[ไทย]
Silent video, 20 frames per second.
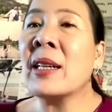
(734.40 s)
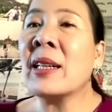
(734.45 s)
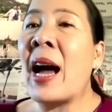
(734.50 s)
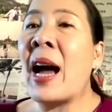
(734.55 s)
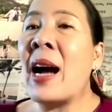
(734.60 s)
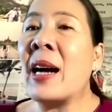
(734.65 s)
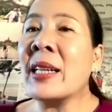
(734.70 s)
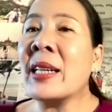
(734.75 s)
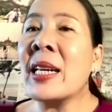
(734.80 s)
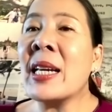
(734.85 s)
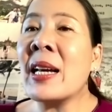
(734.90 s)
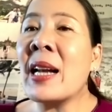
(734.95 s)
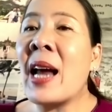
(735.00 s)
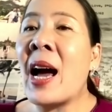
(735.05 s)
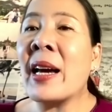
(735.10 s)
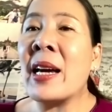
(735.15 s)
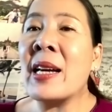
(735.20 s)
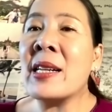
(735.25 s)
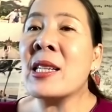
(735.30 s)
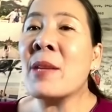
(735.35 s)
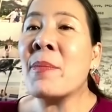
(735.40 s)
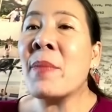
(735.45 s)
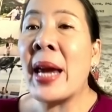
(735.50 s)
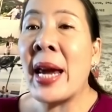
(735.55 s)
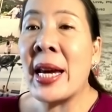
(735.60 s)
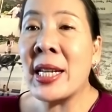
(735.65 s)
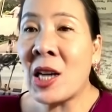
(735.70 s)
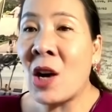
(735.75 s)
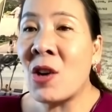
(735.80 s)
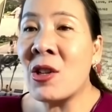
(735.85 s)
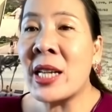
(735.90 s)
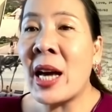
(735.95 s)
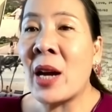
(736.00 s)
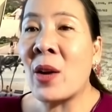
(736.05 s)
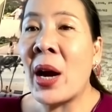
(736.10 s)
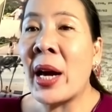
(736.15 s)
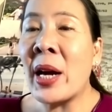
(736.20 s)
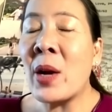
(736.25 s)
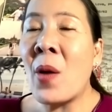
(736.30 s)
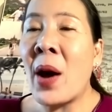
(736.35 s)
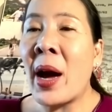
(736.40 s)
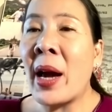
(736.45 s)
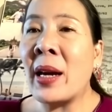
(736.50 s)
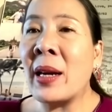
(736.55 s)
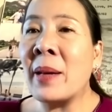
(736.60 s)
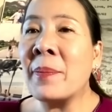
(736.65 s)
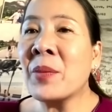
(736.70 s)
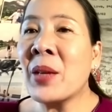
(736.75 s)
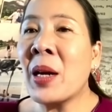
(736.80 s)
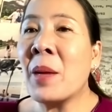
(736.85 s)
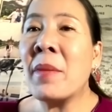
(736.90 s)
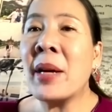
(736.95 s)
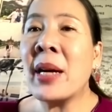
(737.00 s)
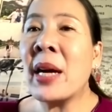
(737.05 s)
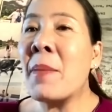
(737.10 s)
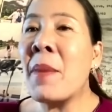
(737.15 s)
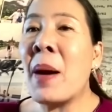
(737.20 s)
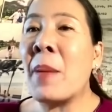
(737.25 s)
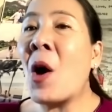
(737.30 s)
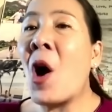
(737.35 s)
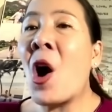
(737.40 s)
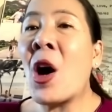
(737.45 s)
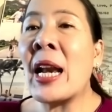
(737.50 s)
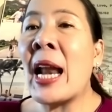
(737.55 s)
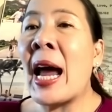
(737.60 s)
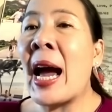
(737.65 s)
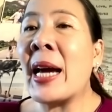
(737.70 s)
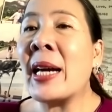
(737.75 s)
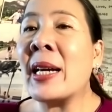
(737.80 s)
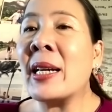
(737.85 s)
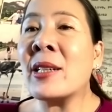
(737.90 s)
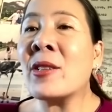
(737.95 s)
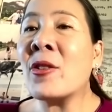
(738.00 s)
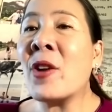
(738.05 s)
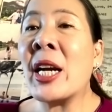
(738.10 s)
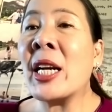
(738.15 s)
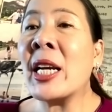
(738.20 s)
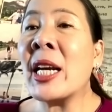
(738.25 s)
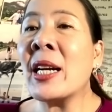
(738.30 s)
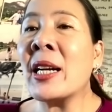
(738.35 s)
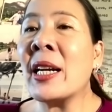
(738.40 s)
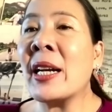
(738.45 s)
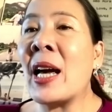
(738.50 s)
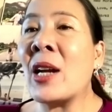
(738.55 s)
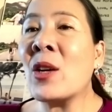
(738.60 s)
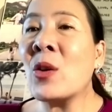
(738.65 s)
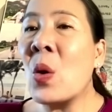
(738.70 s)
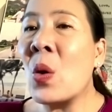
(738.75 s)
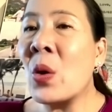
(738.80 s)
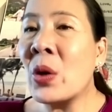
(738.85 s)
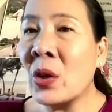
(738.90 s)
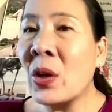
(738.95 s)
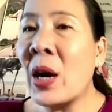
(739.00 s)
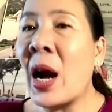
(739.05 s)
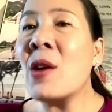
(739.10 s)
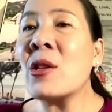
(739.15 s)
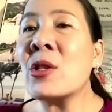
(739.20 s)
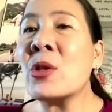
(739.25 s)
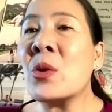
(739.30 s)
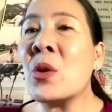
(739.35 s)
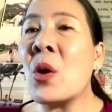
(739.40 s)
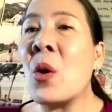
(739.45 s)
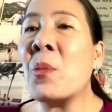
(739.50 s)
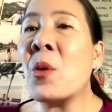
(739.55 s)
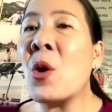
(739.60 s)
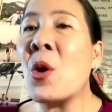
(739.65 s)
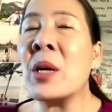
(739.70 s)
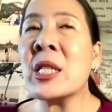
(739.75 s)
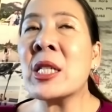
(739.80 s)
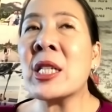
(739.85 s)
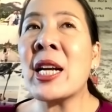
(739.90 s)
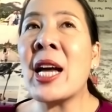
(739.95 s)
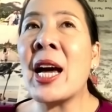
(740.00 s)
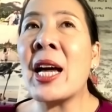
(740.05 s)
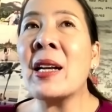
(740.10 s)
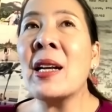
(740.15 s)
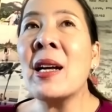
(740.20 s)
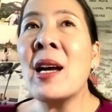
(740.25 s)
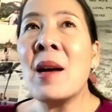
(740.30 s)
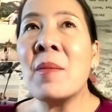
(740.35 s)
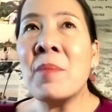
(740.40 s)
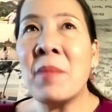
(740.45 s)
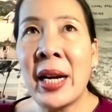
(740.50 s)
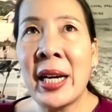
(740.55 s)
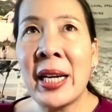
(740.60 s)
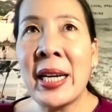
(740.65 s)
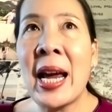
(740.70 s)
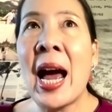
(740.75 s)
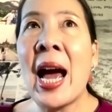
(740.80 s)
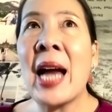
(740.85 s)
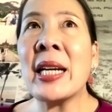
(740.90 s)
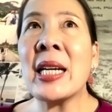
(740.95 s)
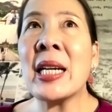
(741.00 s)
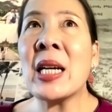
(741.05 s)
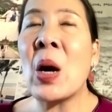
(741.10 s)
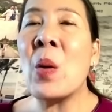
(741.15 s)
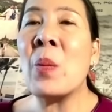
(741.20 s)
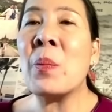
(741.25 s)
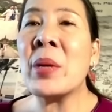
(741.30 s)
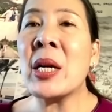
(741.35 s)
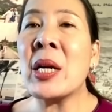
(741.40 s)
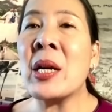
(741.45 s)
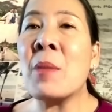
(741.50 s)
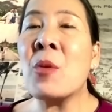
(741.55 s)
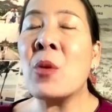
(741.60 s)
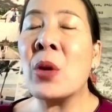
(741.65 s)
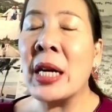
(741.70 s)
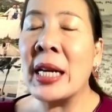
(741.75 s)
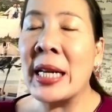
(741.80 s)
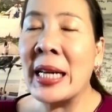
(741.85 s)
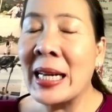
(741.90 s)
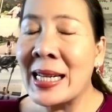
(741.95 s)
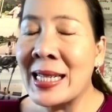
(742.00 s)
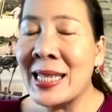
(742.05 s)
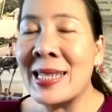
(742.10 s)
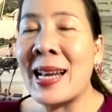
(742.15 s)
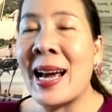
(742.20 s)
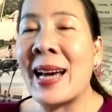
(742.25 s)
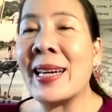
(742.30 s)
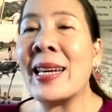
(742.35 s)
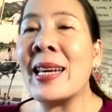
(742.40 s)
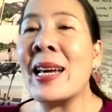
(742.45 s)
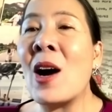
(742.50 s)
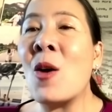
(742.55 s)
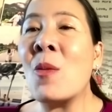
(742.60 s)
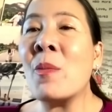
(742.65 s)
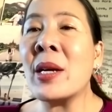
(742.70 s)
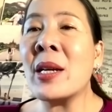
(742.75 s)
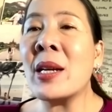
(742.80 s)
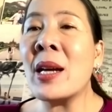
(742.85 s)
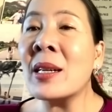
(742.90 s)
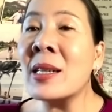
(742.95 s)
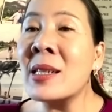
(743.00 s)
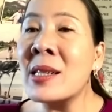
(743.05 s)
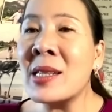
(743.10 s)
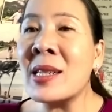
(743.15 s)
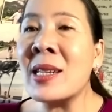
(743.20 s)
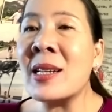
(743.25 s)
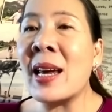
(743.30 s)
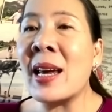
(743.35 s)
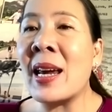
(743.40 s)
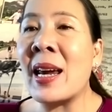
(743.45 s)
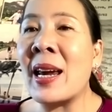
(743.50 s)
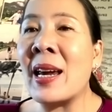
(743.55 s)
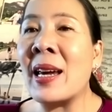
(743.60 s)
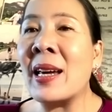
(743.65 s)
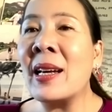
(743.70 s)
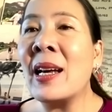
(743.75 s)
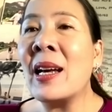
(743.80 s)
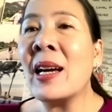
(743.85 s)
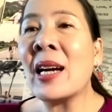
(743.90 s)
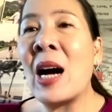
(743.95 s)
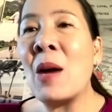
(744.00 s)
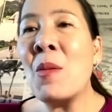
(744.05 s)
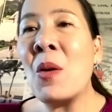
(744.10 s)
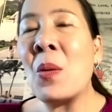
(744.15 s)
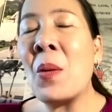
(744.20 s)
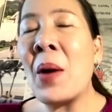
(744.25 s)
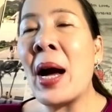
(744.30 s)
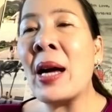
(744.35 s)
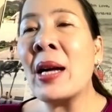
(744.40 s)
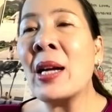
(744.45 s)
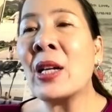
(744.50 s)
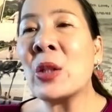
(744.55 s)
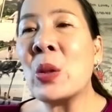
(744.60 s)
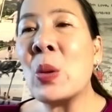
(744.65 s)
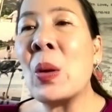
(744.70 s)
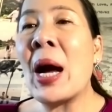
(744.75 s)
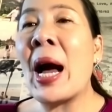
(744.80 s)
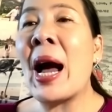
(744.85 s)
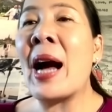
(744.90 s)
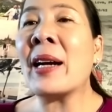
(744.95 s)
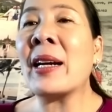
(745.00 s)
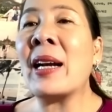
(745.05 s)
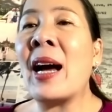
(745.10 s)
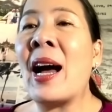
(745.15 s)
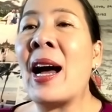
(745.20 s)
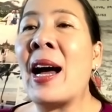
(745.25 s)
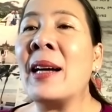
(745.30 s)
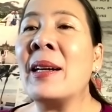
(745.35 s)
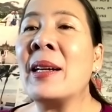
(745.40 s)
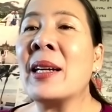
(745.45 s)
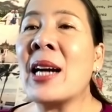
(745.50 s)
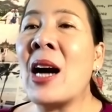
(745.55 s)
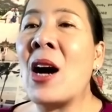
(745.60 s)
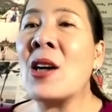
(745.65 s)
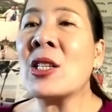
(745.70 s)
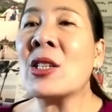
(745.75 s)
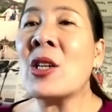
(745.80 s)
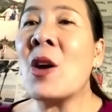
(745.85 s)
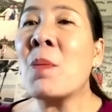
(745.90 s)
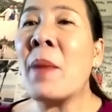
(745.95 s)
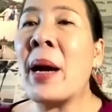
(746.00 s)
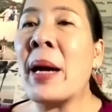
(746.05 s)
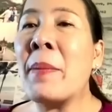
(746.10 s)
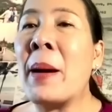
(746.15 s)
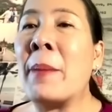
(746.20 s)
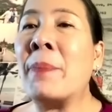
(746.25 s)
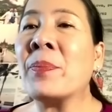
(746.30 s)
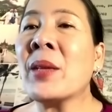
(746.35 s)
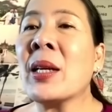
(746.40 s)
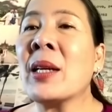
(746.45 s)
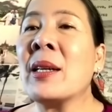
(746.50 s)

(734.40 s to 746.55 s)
ทางที่ทาง SCBX เขาจัดให้ไว้ ไม่ได้แบบออนไลน์เทรนนิ่งเลยนะคะทุกคนต้องเข้าศูนย์อบรม เพราะฉะนั้นมารยาทที่เขามีบุคลิกลักษณะที่เขามีเนี่ยคือเสน่ห์เขาบอกว่าทุกครั้งนะคะเขาจะต้องไปแบบ